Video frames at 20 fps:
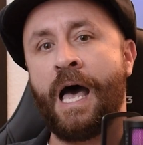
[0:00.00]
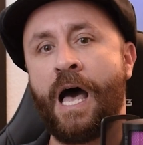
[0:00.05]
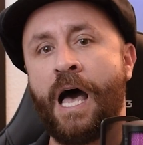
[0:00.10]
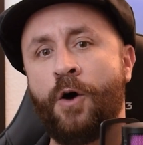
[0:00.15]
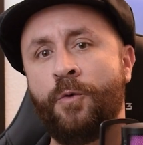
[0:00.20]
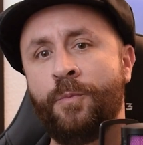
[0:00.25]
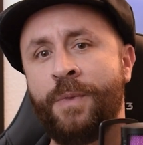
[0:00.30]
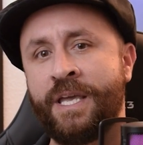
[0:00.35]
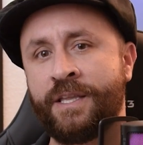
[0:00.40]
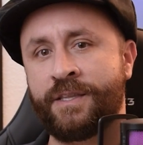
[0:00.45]

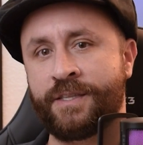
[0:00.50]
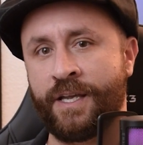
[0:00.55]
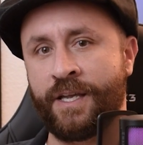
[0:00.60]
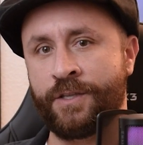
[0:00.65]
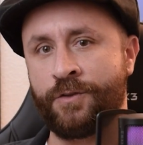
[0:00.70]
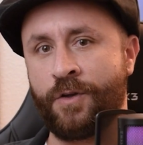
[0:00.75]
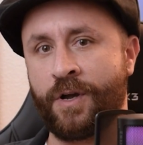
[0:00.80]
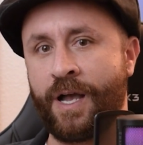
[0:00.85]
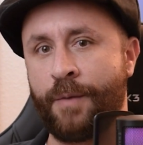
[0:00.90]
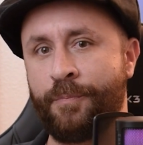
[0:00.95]

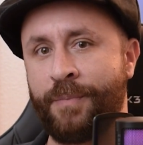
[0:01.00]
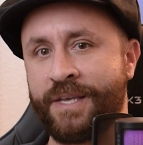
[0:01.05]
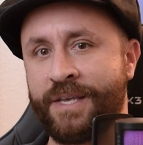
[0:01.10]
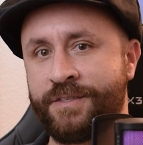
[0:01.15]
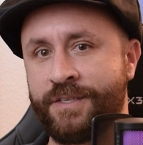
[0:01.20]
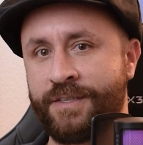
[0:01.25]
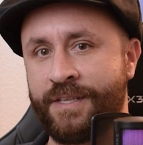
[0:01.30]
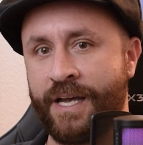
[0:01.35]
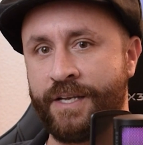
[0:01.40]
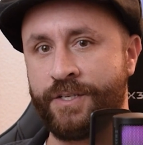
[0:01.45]
aumentando a
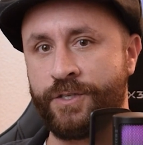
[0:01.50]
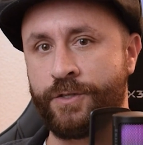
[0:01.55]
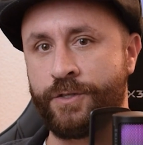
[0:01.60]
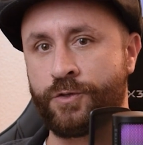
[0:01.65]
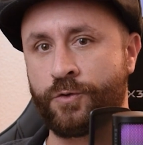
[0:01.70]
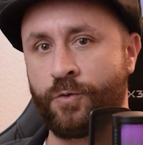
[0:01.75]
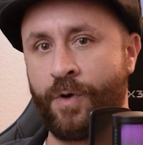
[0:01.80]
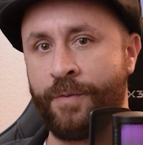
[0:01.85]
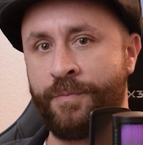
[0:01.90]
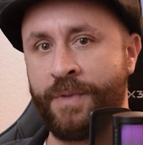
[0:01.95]
capacidade de
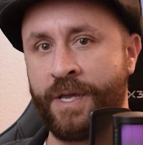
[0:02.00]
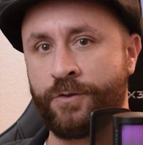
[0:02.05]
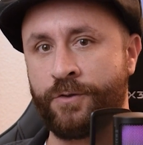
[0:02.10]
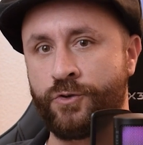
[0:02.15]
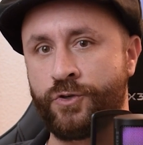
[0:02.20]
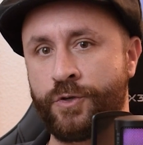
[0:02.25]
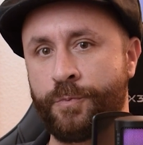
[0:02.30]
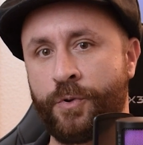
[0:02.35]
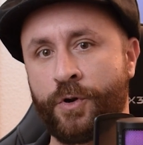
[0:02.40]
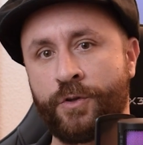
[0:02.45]

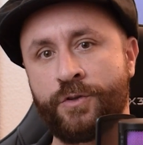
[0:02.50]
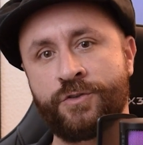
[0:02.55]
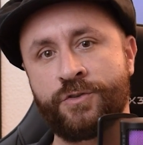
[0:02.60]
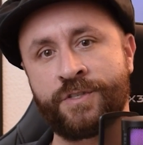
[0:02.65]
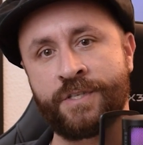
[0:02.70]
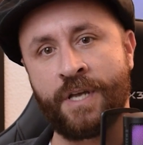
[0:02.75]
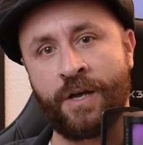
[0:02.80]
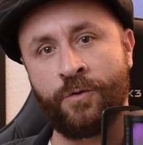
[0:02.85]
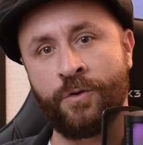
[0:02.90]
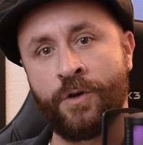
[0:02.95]
escoamento de
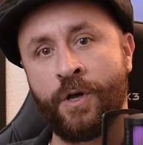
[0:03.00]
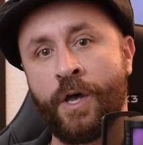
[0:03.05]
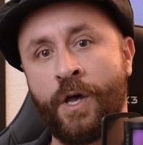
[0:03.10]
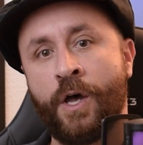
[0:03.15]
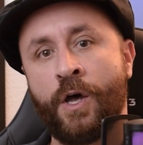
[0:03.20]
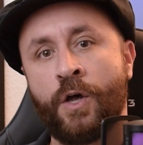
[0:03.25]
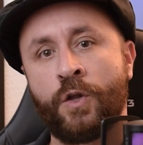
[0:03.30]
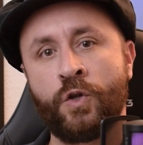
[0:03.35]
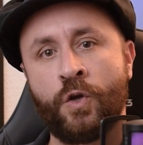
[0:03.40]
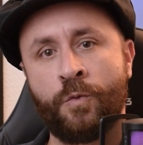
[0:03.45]
produção
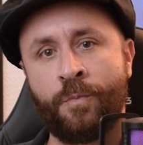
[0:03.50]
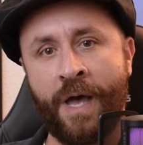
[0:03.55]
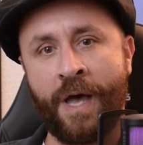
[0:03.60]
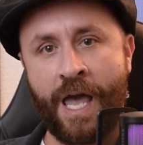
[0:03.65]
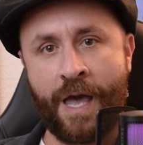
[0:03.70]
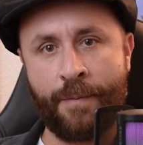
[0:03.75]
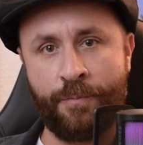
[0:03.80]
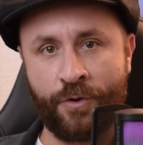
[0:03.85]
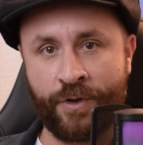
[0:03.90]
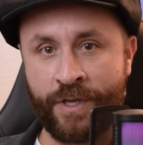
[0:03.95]
numa
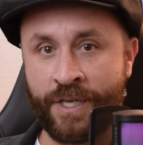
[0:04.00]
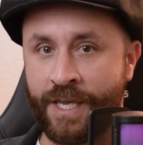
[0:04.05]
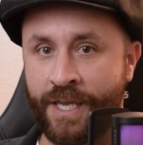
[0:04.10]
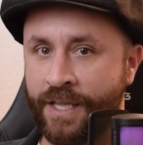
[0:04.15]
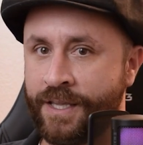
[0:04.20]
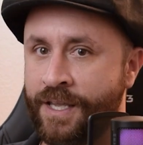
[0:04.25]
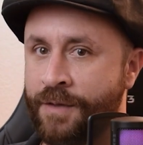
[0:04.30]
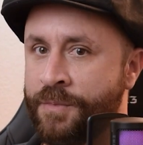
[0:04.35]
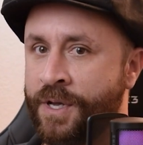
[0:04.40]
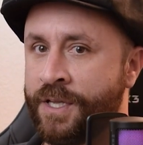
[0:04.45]
época em
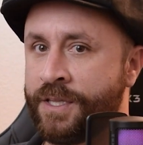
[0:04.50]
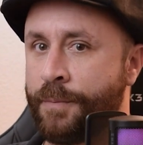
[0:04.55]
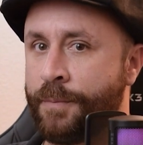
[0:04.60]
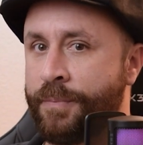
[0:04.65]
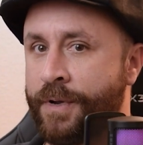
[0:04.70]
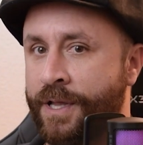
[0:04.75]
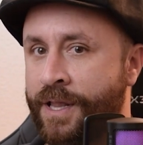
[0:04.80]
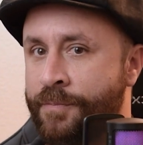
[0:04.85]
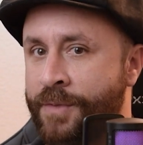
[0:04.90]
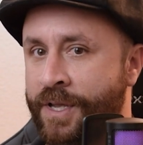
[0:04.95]
que a demanda
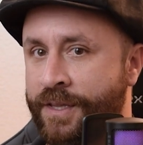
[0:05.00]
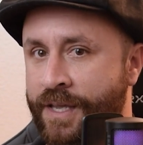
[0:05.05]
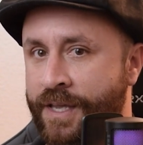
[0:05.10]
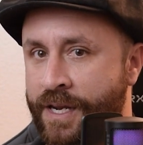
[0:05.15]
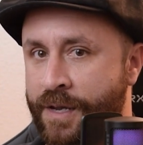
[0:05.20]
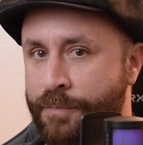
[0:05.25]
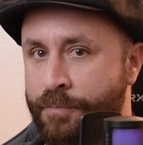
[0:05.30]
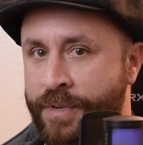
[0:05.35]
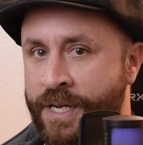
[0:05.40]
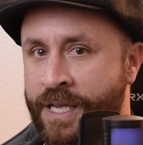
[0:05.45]
pela
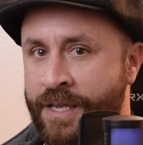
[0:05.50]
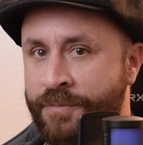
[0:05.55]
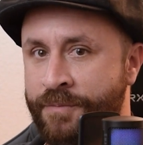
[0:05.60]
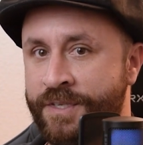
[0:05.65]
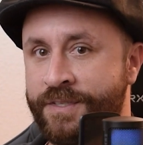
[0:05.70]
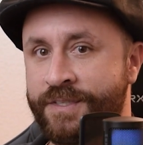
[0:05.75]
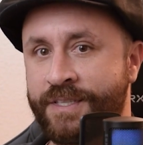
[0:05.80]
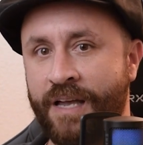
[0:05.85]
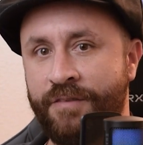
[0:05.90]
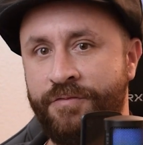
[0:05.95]
matéria-prima
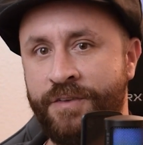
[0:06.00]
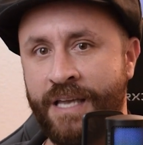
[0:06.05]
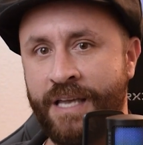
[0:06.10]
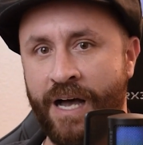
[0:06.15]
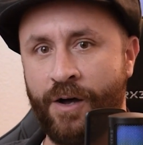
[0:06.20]
estava em